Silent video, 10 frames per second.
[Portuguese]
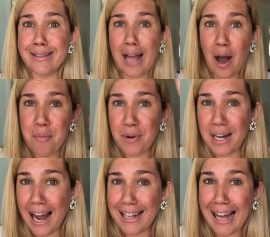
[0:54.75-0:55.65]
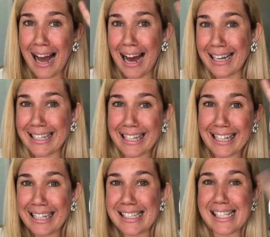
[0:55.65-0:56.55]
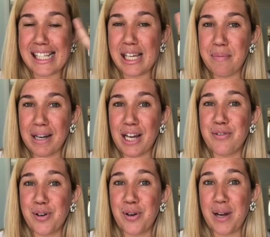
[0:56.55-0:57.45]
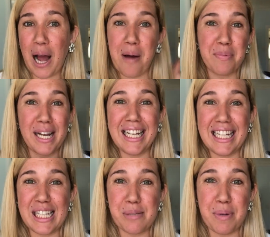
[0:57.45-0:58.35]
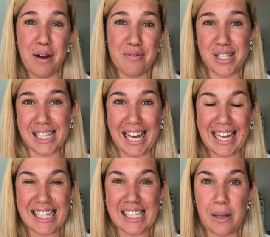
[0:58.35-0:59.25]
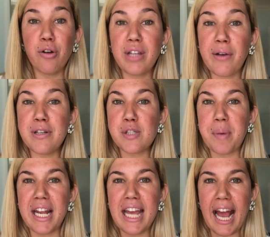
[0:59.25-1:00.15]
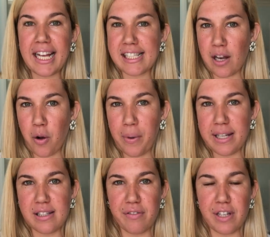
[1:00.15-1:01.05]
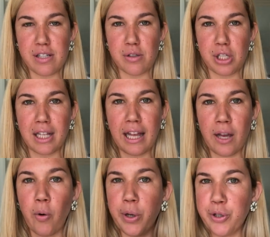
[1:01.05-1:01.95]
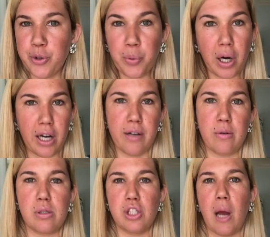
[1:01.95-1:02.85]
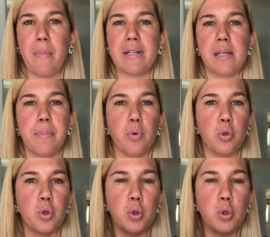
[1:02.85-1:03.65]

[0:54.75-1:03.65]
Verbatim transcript: dá uma olhada aqui em cima que eu vou colocar a playlist para vocês. Eu tenho experiência com esse visto já tem oito anos, já passei por